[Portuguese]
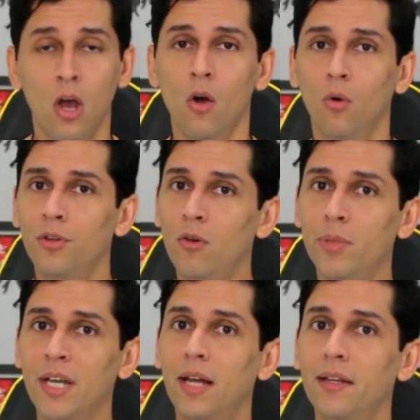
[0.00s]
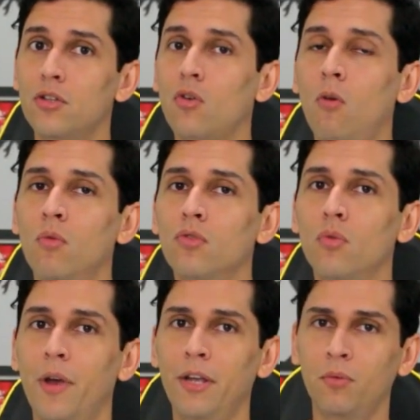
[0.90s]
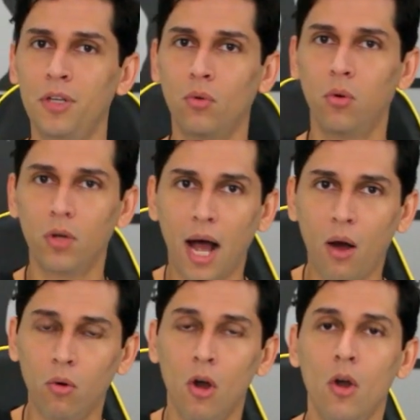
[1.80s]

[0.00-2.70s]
uniam brincadeiras comuns no Reino Unido rural